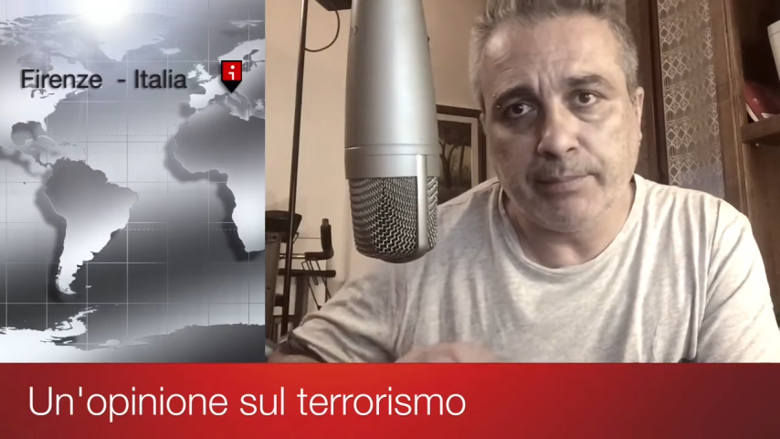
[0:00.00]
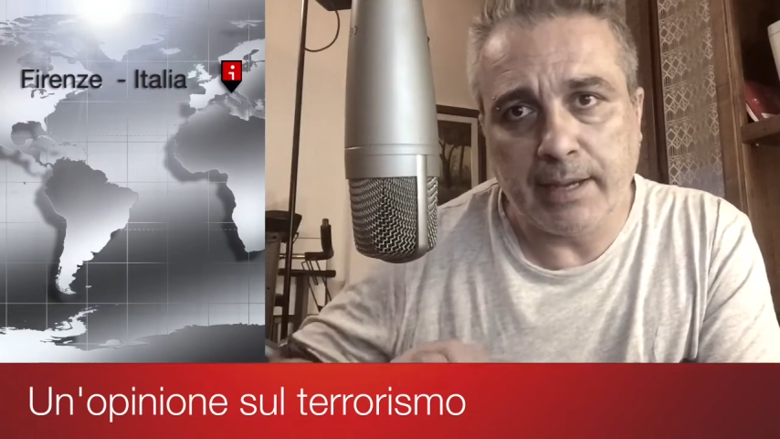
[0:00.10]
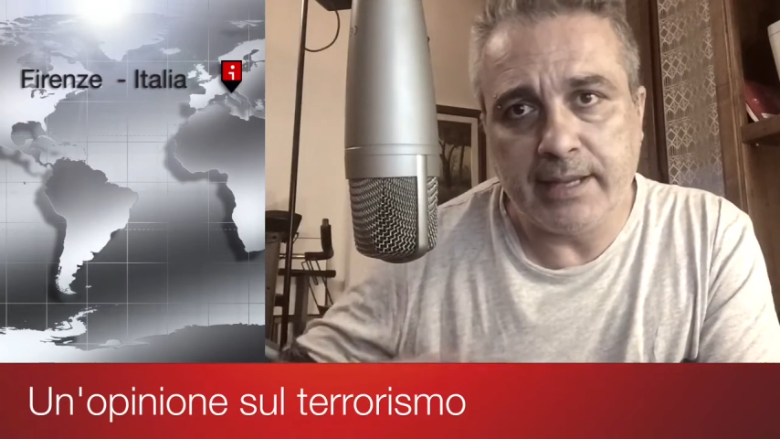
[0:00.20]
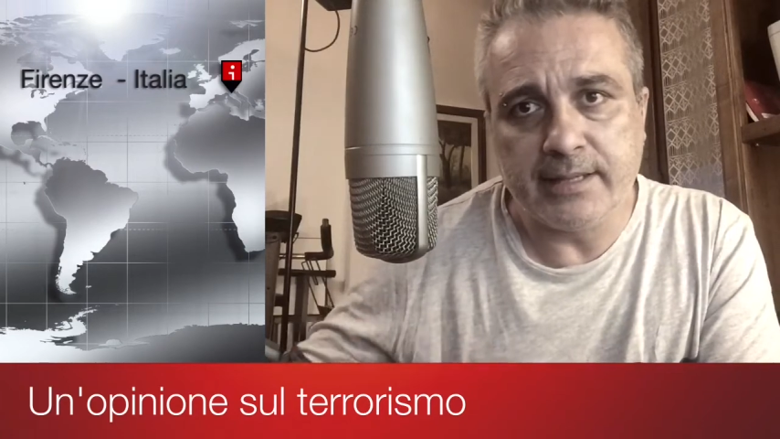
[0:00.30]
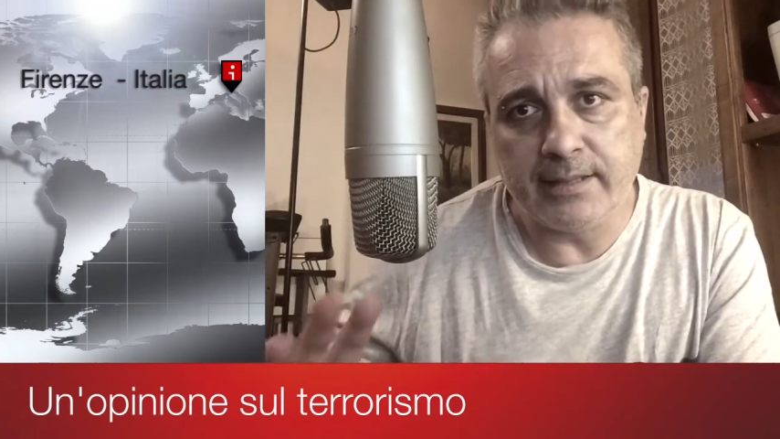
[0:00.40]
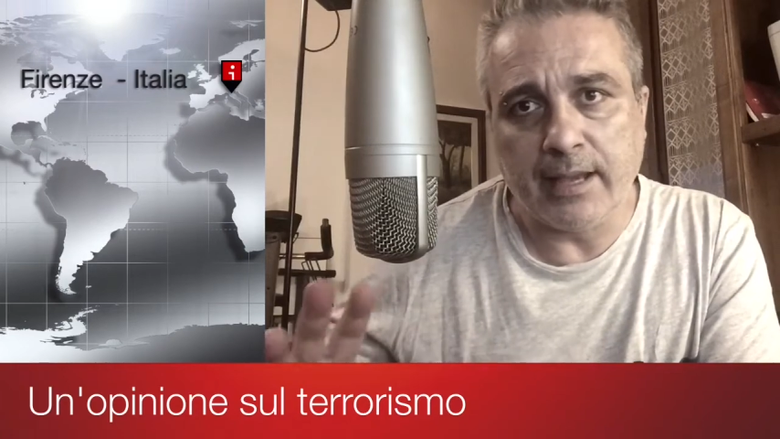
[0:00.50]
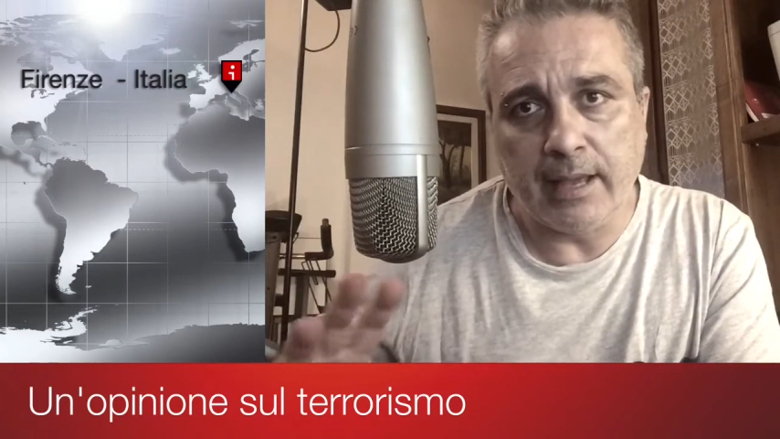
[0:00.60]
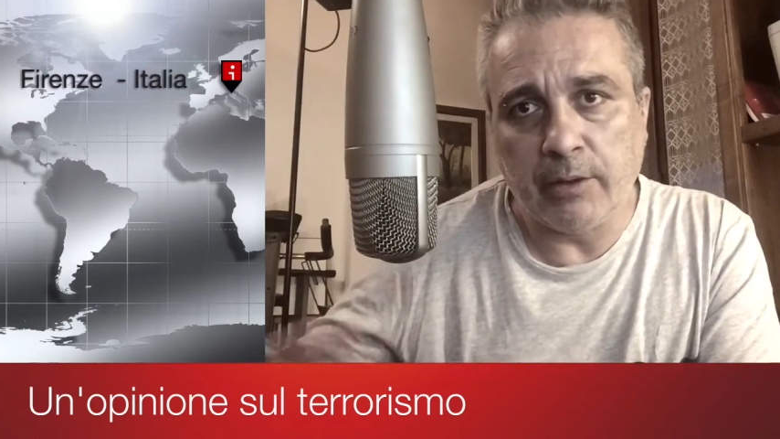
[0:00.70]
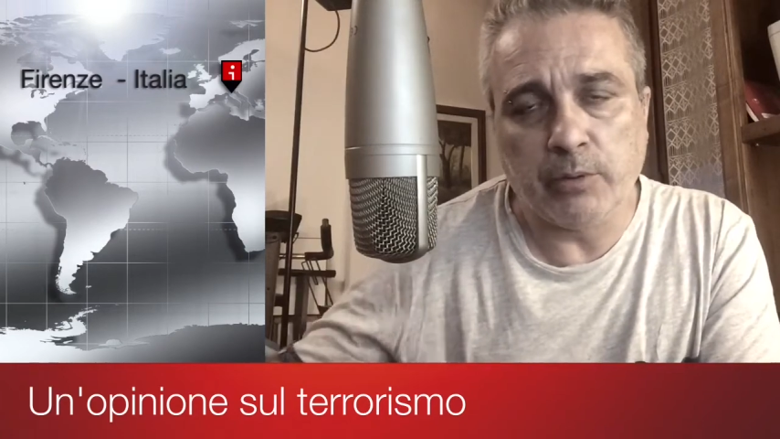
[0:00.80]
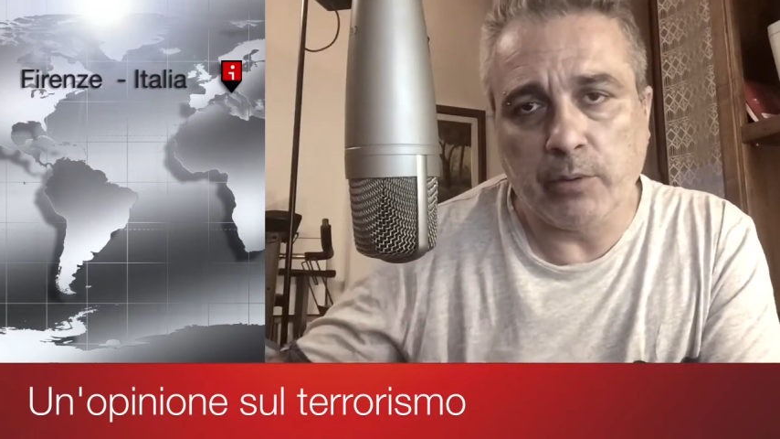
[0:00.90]
i paesi
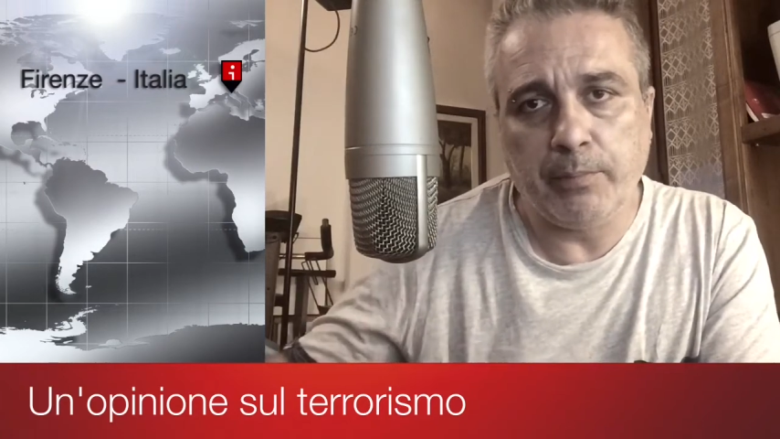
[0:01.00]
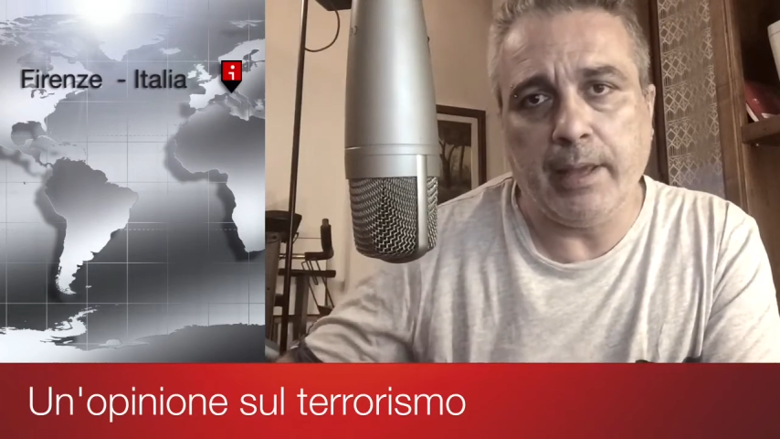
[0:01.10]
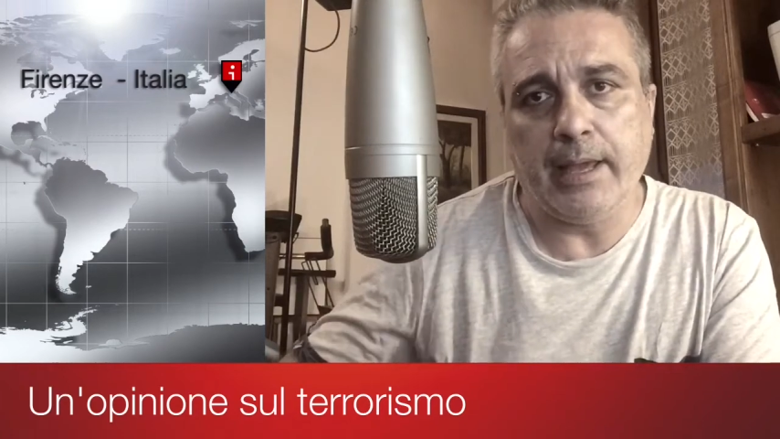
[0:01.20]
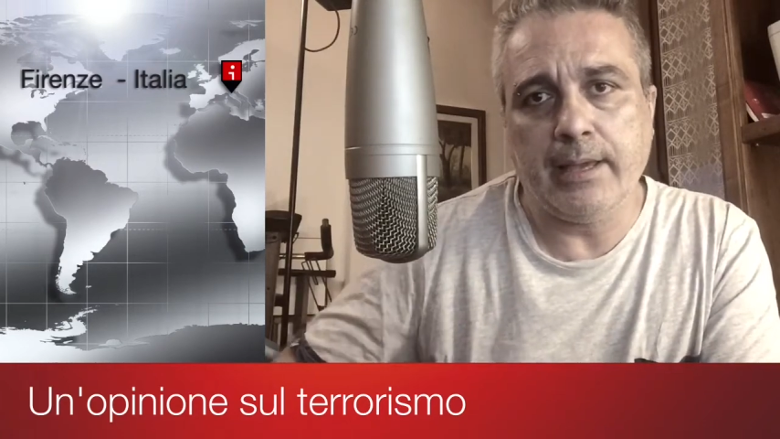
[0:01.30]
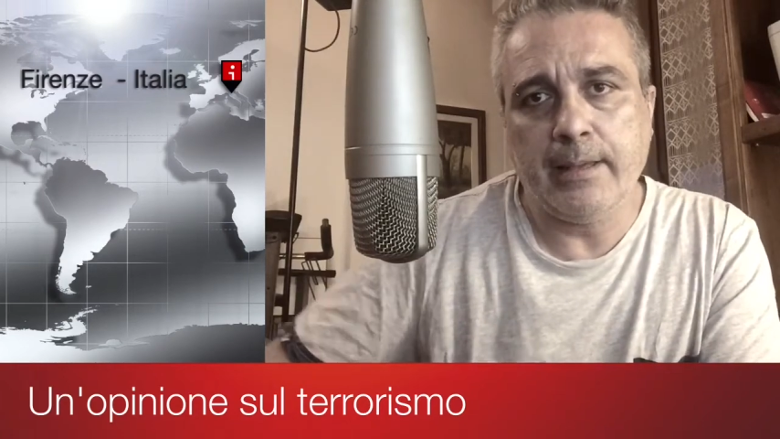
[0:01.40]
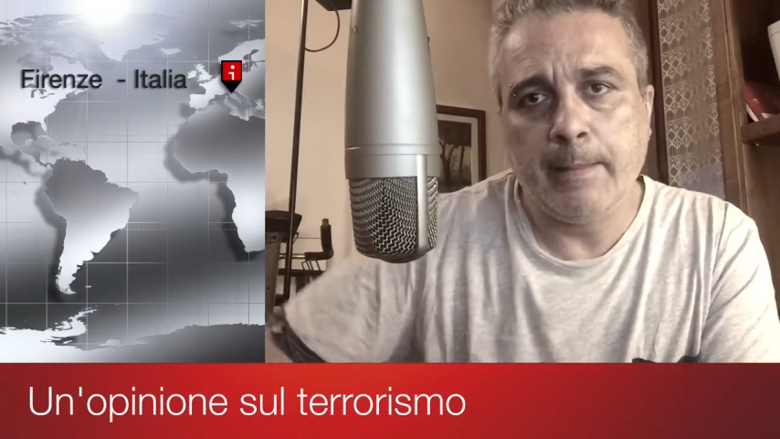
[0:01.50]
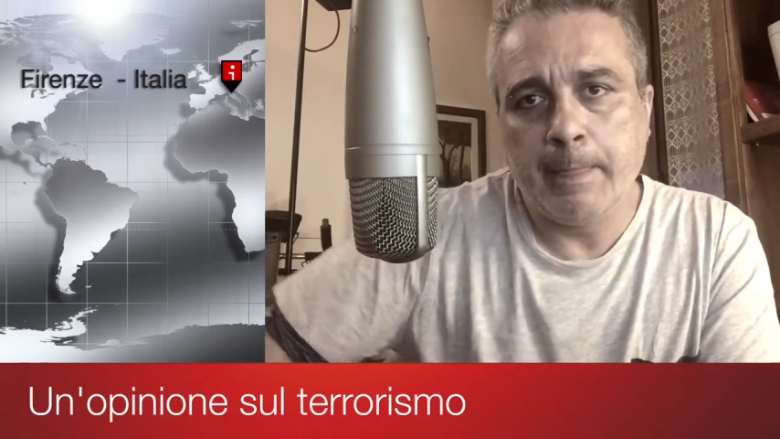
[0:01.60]
europei